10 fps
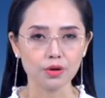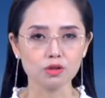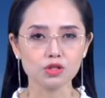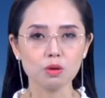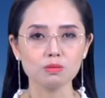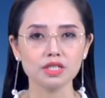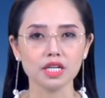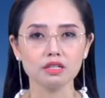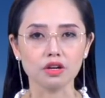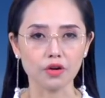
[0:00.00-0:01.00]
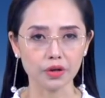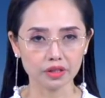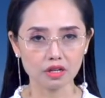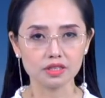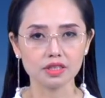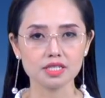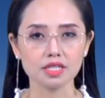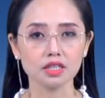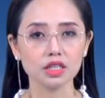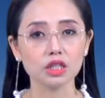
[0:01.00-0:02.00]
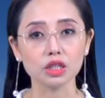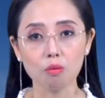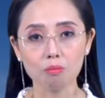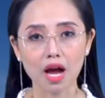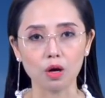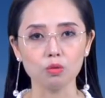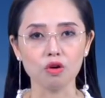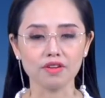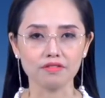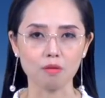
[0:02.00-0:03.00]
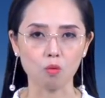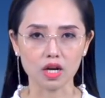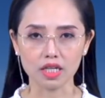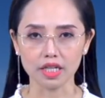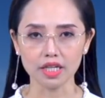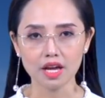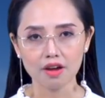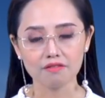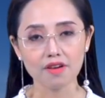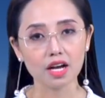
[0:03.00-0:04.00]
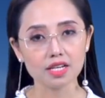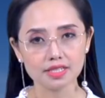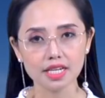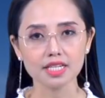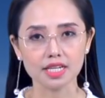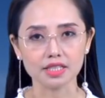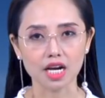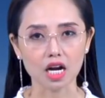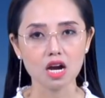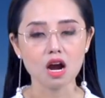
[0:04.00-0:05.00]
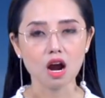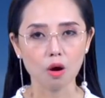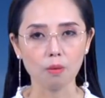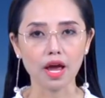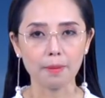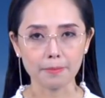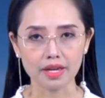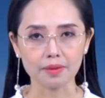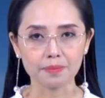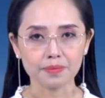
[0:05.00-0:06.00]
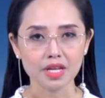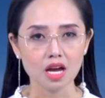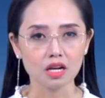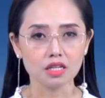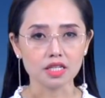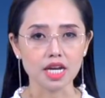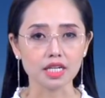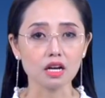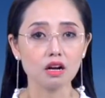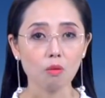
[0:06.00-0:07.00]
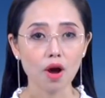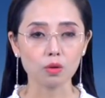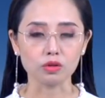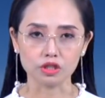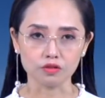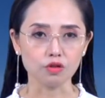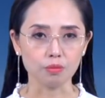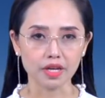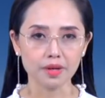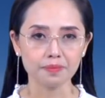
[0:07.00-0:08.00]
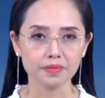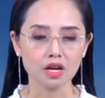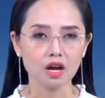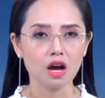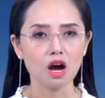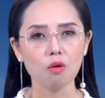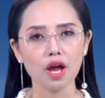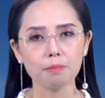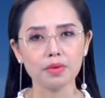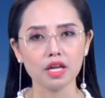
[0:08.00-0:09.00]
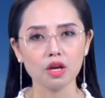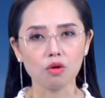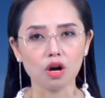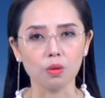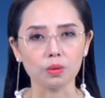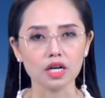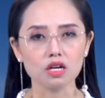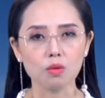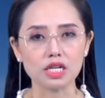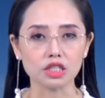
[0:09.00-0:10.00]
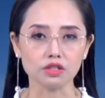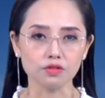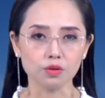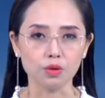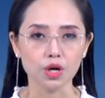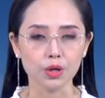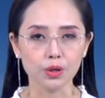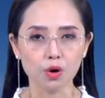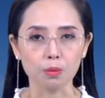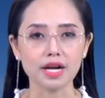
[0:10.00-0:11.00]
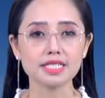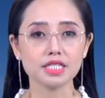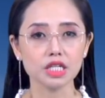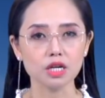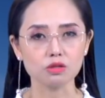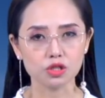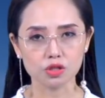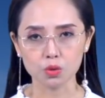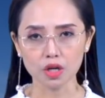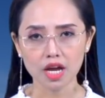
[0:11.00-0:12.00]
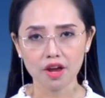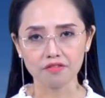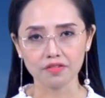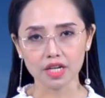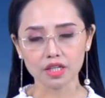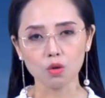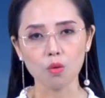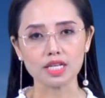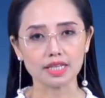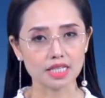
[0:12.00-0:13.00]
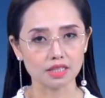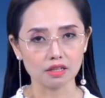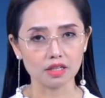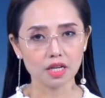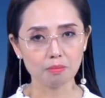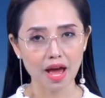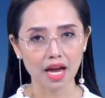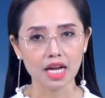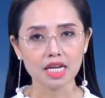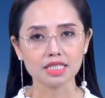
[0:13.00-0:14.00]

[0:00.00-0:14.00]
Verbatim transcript: Nội dung trên được Reuters trích dẫn từ thông báo của Văn phòng Quản lý và Ngân sách Nhà Trắng OMB gửi đến các cơ quan của chính phủ Mỹ. OMB yêu cầu các cơ quan chính phủ nộp các dữ liệu xuyên suốt về những khoản tài trợ liên bang